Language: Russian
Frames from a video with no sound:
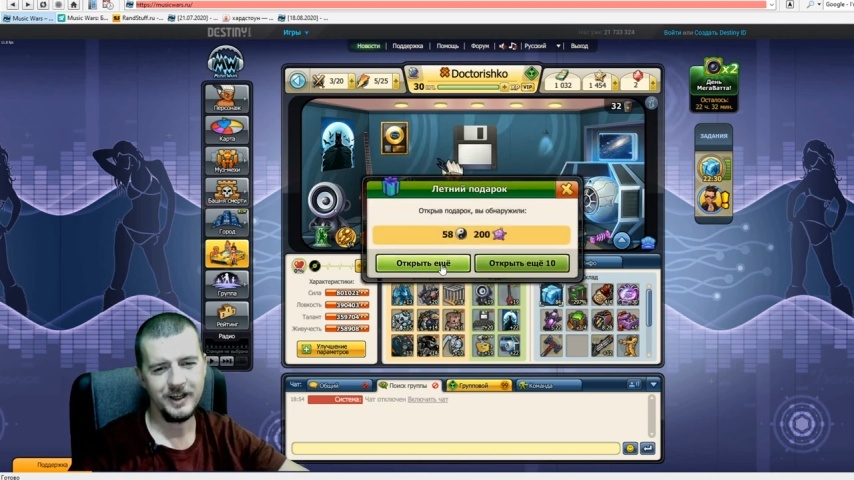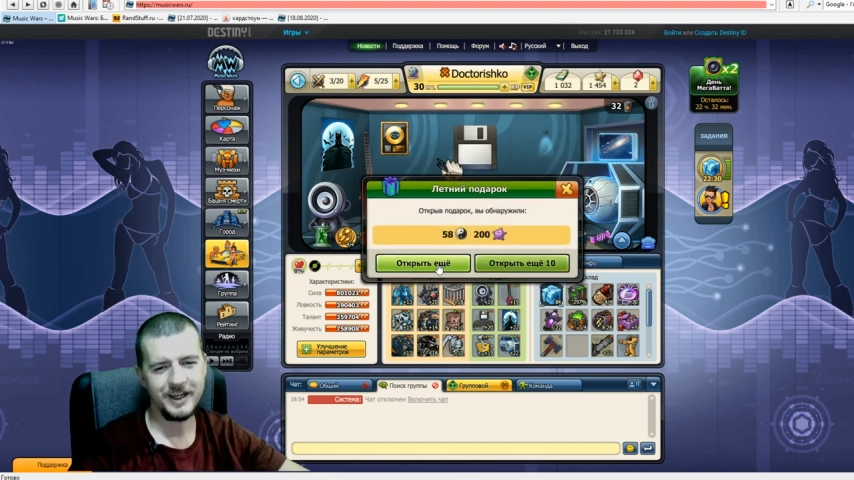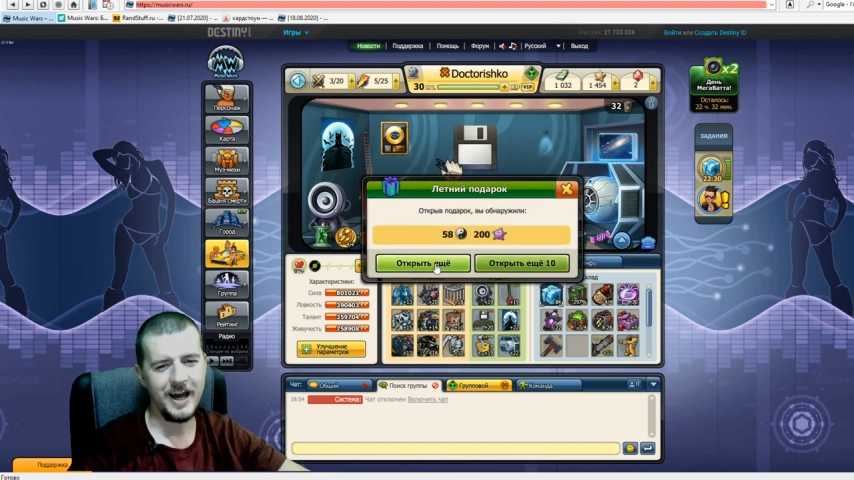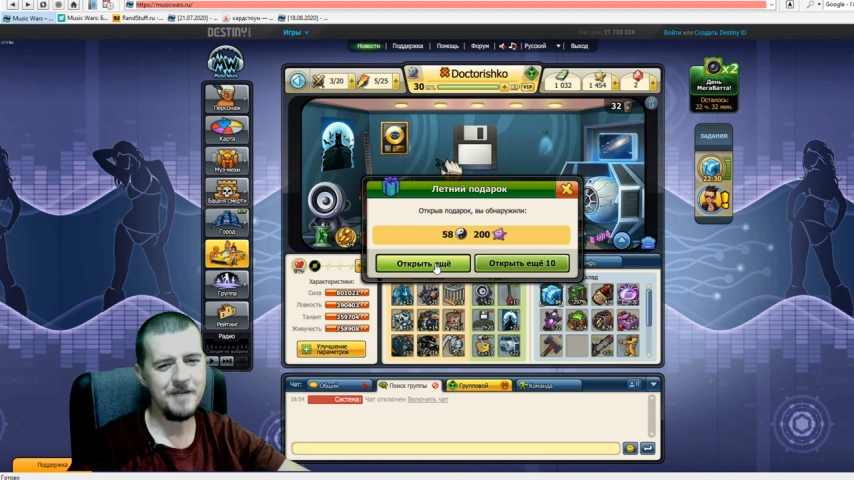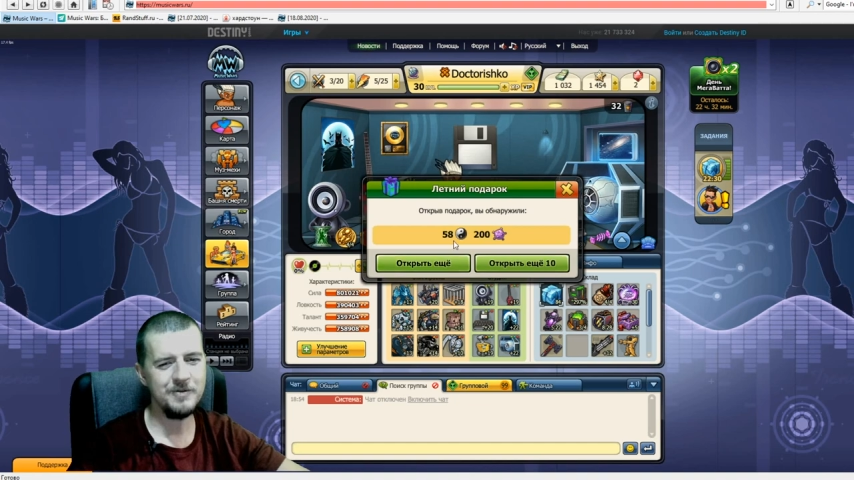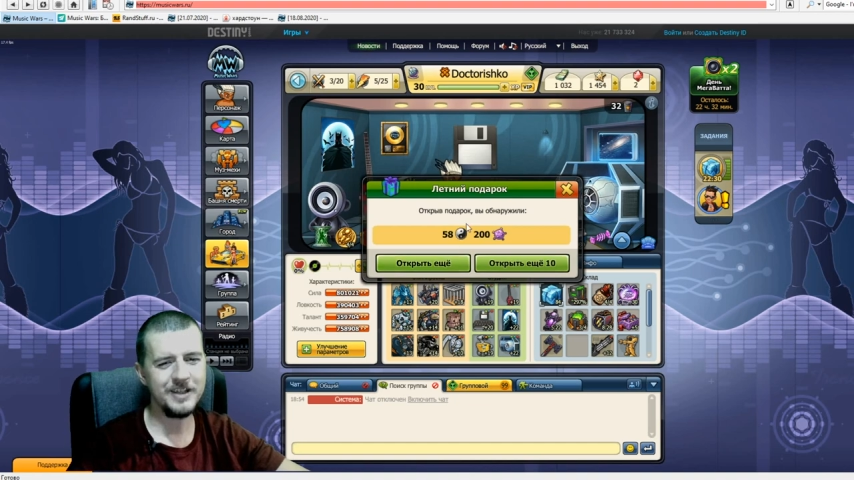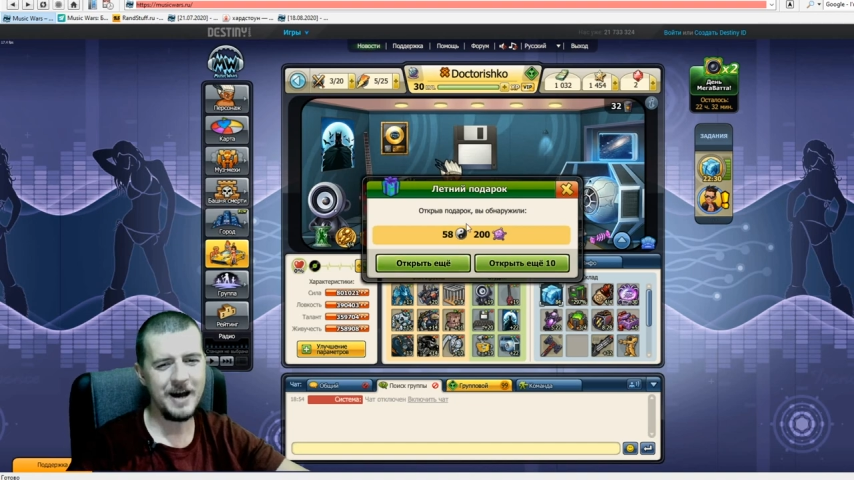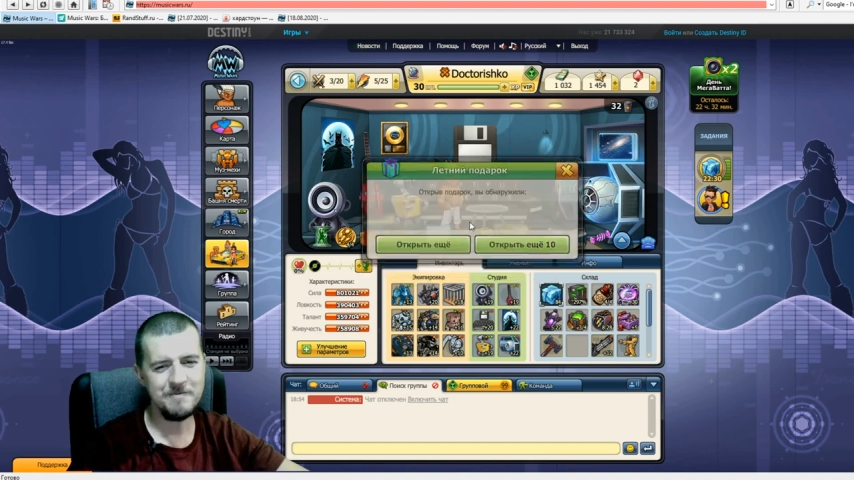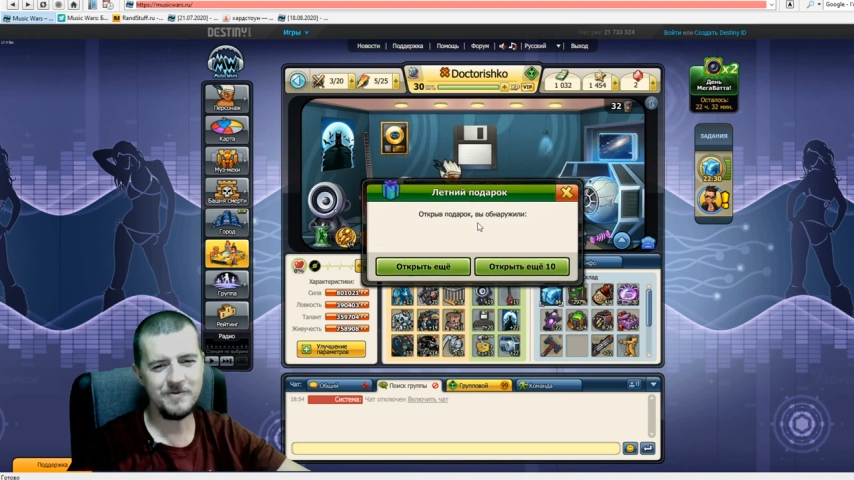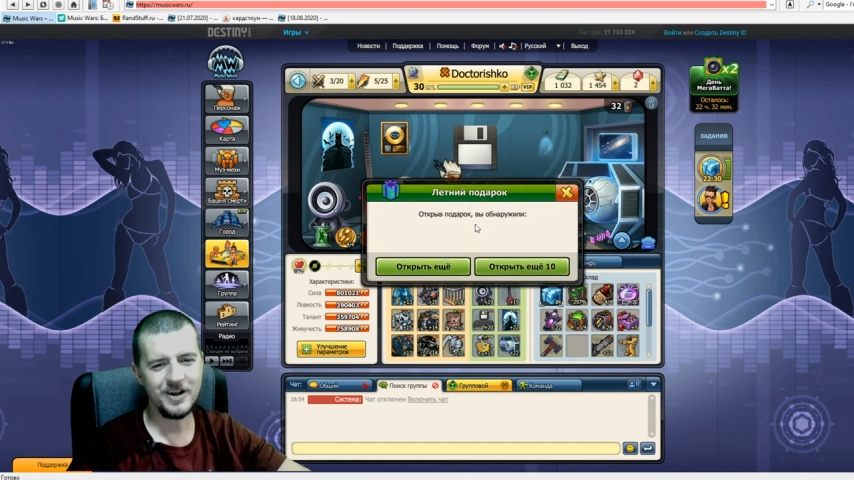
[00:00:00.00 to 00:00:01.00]
Кому
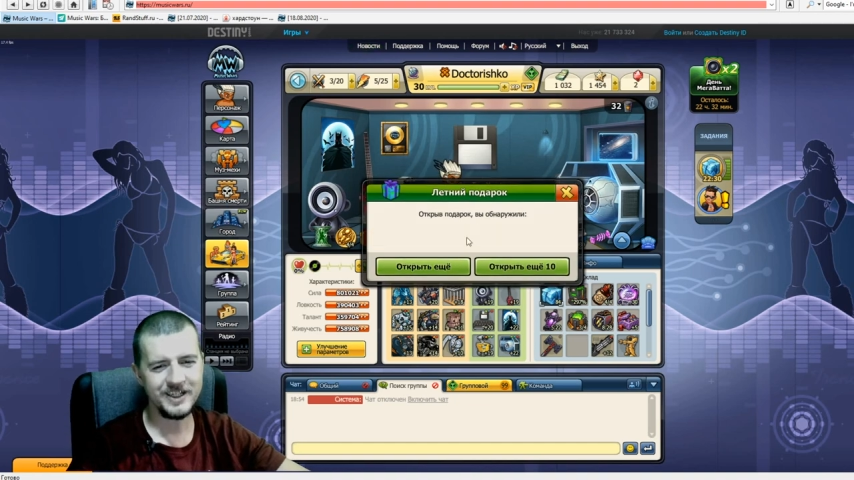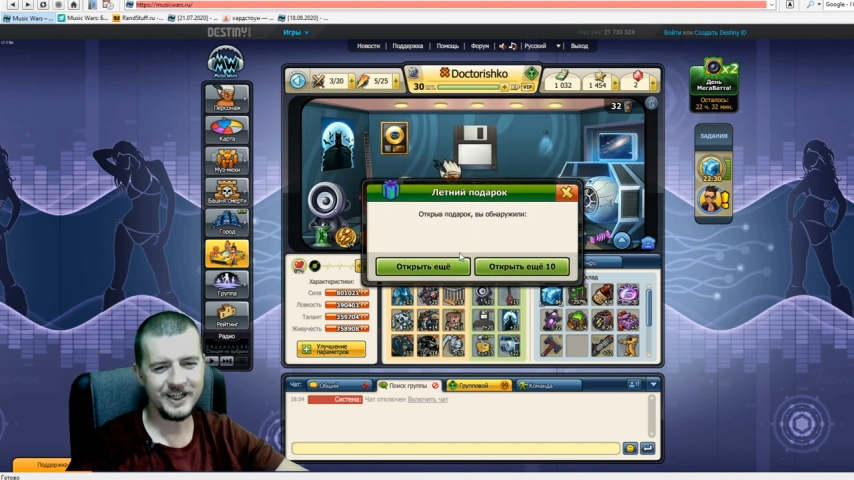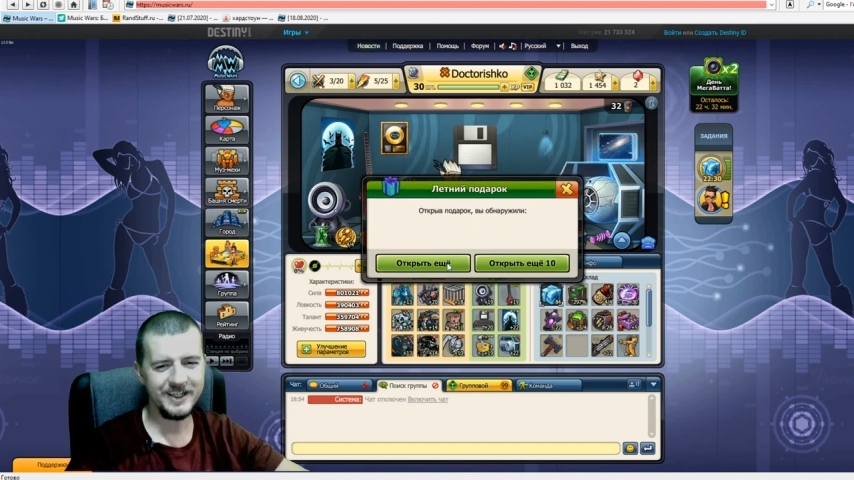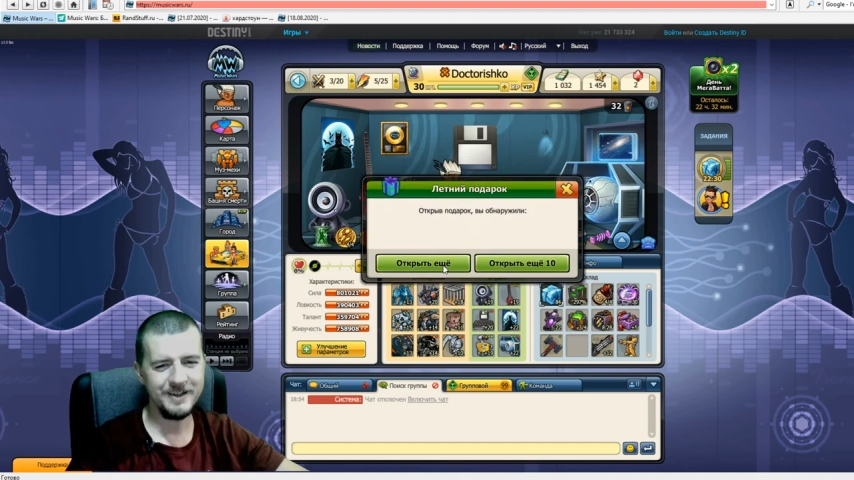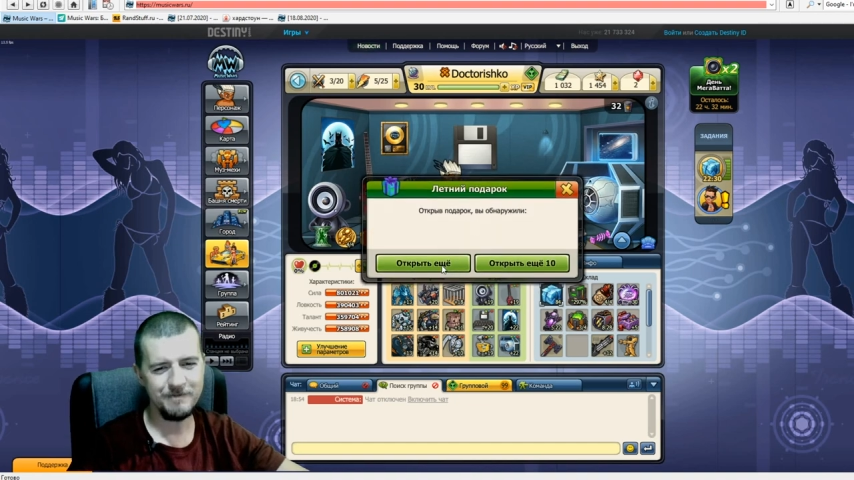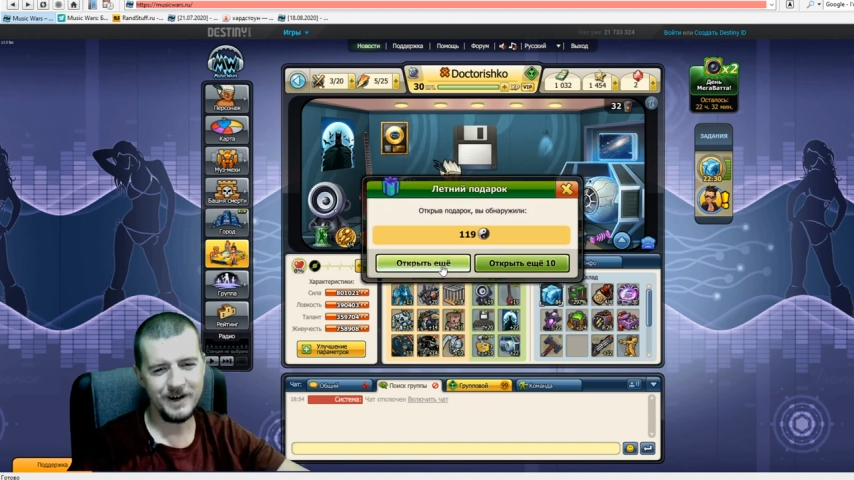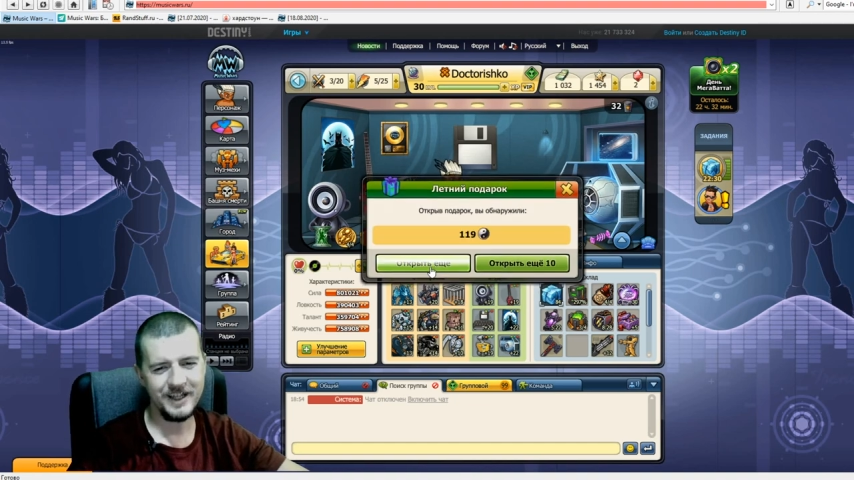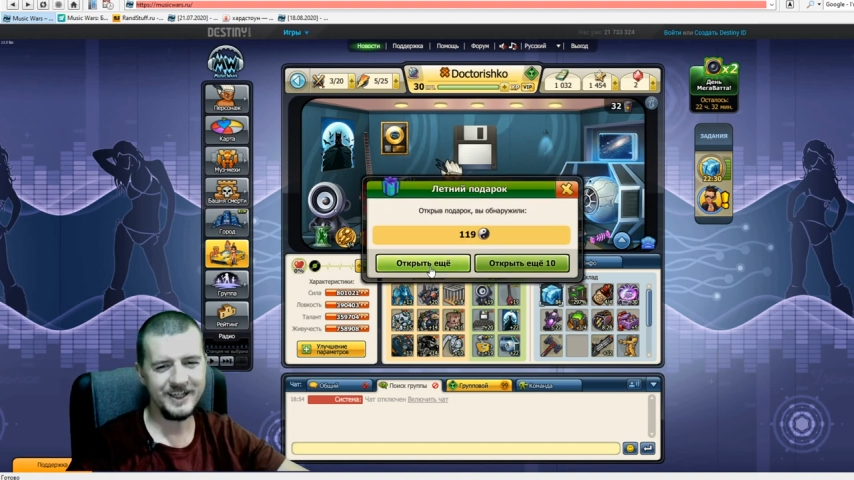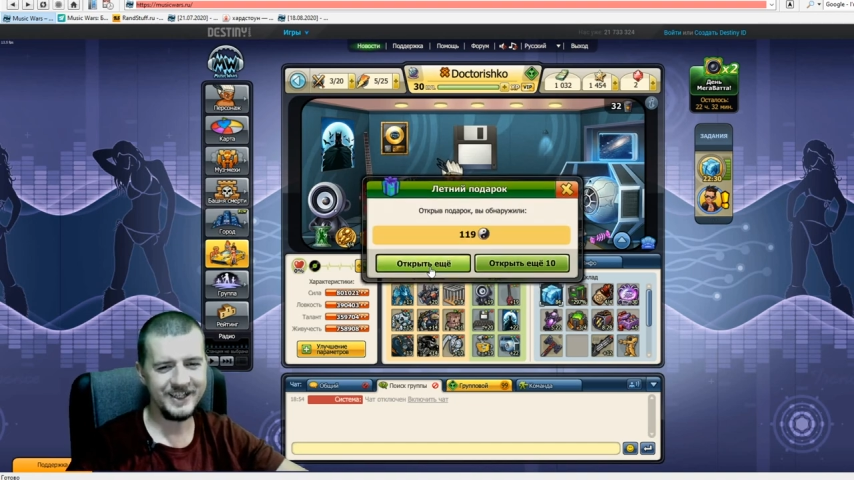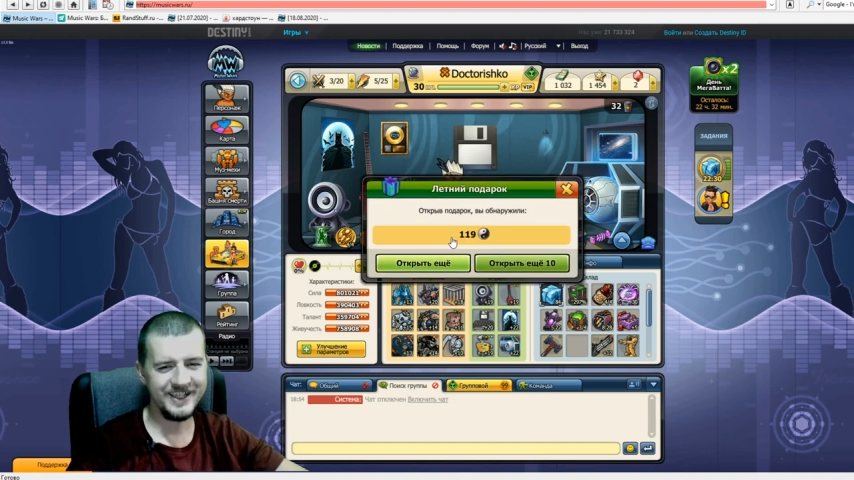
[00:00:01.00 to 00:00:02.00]
там бокстер не падает?